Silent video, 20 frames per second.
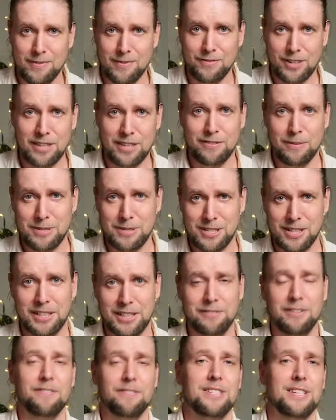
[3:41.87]
выкидываем из
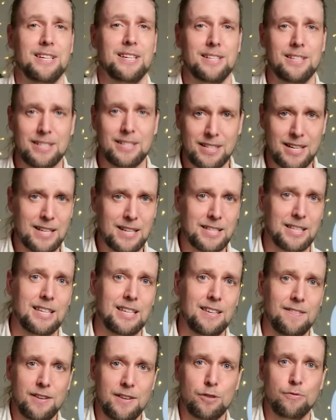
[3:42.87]
головы все эти сказки
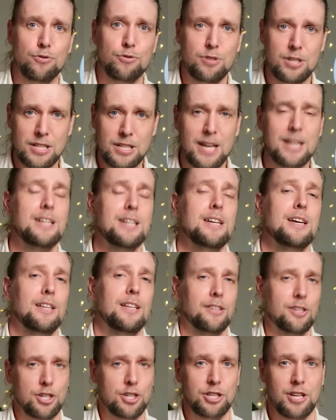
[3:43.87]
и веру в чудеса,
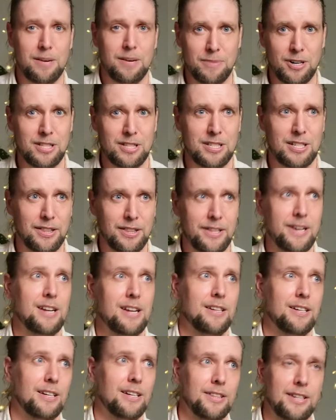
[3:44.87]
начинаем
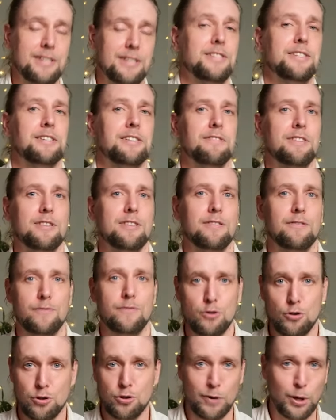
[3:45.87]
рационально анализировать
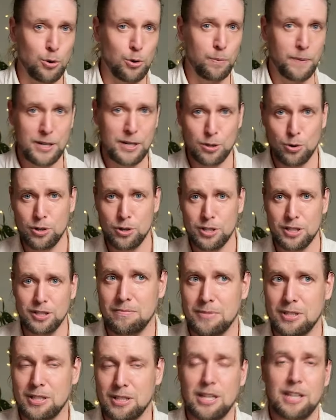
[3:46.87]
все, что вокруг происходит,
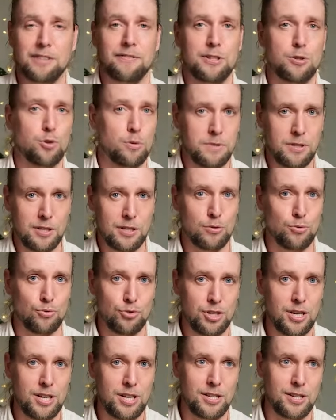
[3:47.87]
складывать собственные
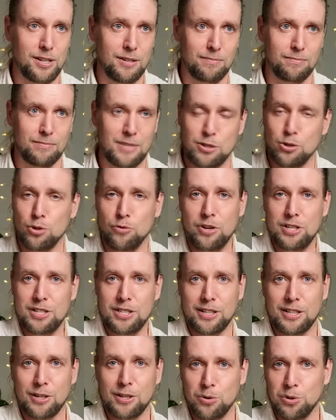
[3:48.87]
суждения, основываясь
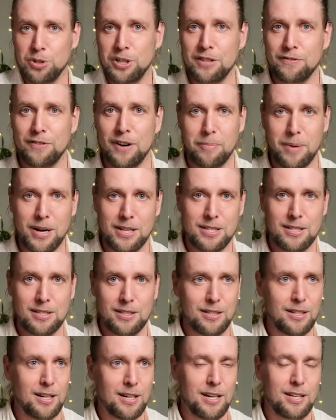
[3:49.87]
на какой-то
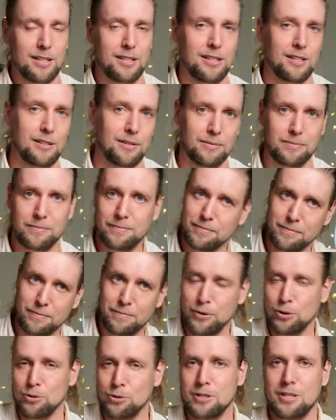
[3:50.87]
информации, а не
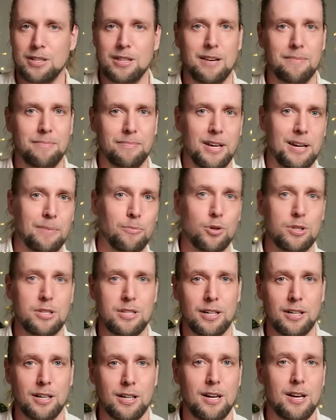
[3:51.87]
просто там на
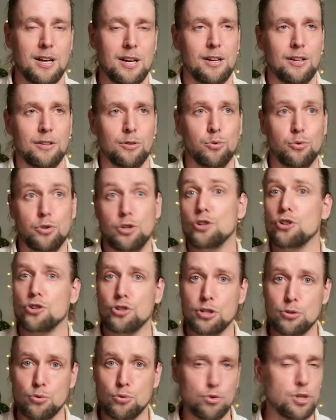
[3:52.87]
эмоциях, ну и
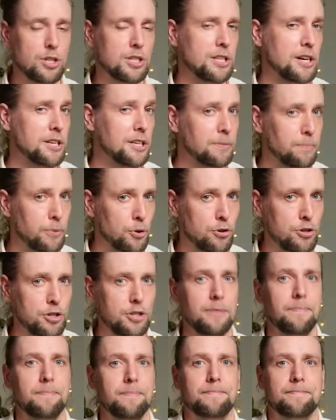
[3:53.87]
жить уже станет проще.